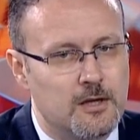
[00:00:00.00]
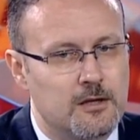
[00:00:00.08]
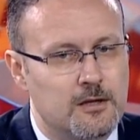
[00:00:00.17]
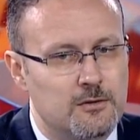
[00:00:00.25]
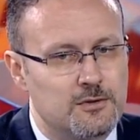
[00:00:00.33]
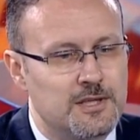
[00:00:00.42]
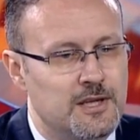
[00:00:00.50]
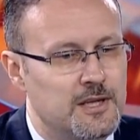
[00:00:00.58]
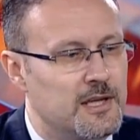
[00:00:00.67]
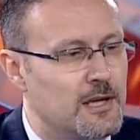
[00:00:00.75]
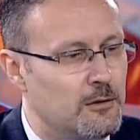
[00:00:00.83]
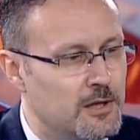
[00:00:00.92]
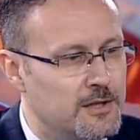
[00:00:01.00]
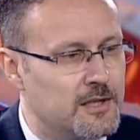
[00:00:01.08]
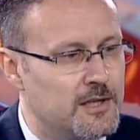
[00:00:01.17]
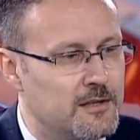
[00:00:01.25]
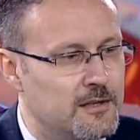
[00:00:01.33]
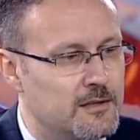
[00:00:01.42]
E, o yüzden hani Eylül
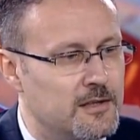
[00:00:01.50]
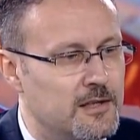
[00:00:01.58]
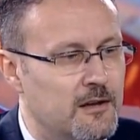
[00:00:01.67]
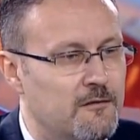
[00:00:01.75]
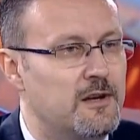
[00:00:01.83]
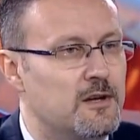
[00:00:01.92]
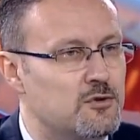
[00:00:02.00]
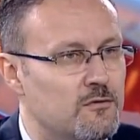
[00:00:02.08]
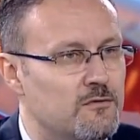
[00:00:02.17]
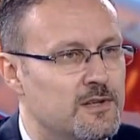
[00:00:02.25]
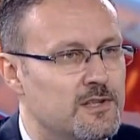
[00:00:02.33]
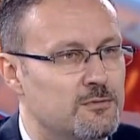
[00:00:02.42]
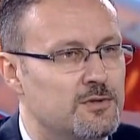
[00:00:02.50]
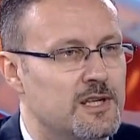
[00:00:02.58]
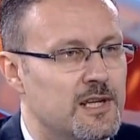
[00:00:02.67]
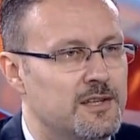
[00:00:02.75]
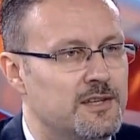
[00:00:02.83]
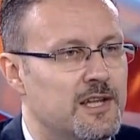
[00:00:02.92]
ayındaki e, enflasyon verisi burada
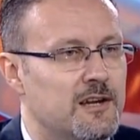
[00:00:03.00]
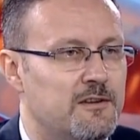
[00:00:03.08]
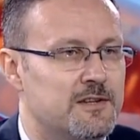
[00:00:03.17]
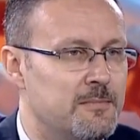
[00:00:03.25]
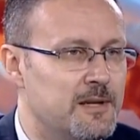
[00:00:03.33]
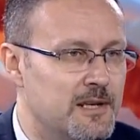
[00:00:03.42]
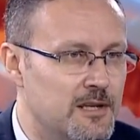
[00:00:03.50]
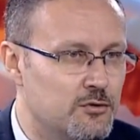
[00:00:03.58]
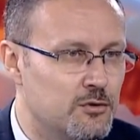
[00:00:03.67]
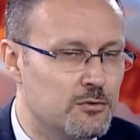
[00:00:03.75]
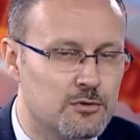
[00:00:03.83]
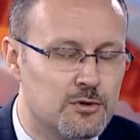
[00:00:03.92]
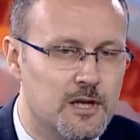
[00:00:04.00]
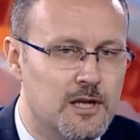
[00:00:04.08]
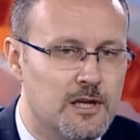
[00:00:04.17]
herhalde daha fazla belirleyici olur.